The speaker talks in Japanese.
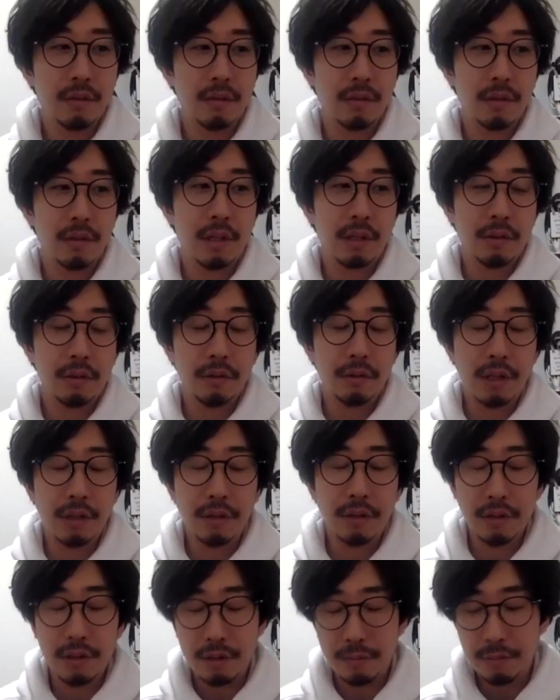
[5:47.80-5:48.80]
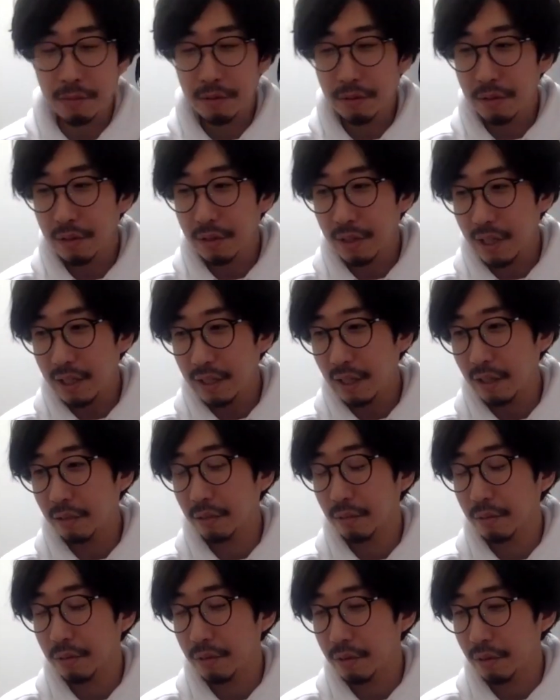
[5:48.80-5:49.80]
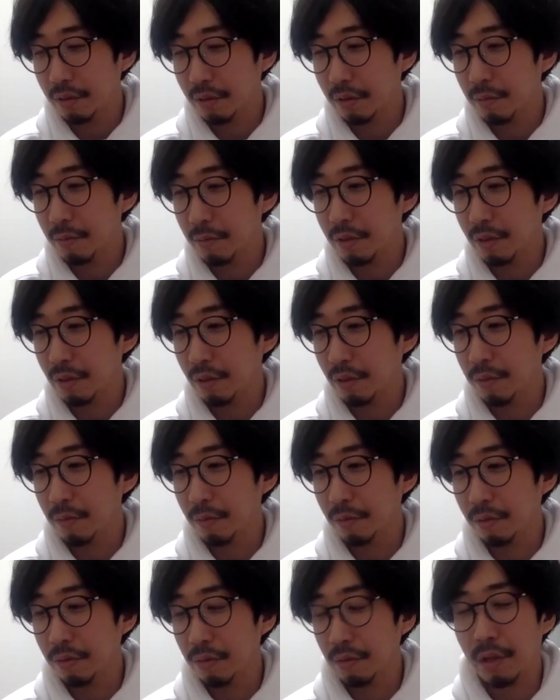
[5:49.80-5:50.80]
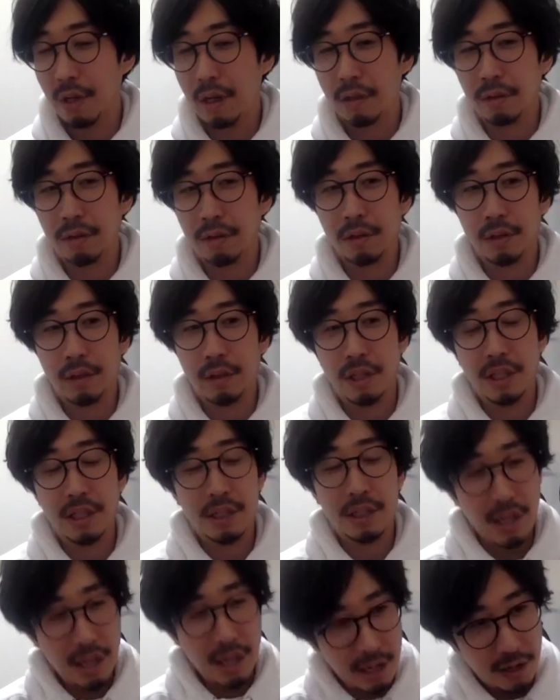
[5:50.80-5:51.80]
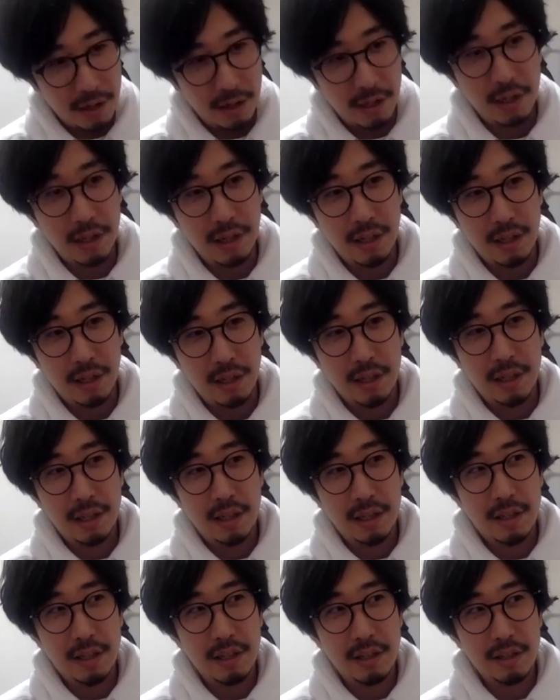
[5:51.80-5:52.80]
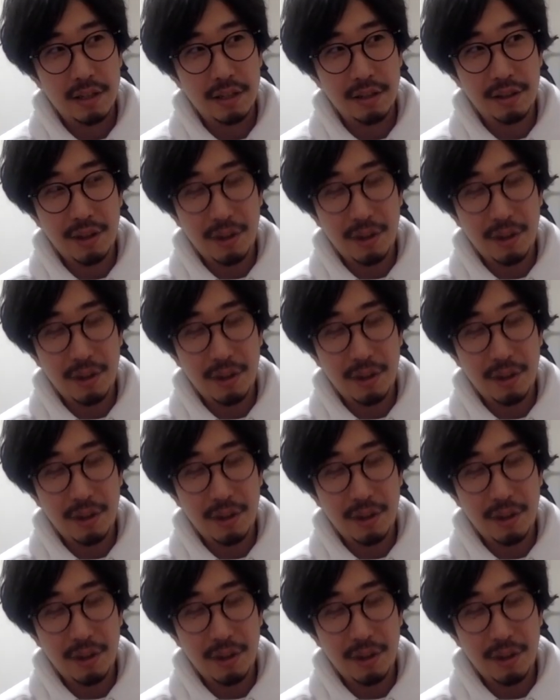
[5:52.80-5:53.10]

妥協なく自分が納得する面白いものを書いて、それ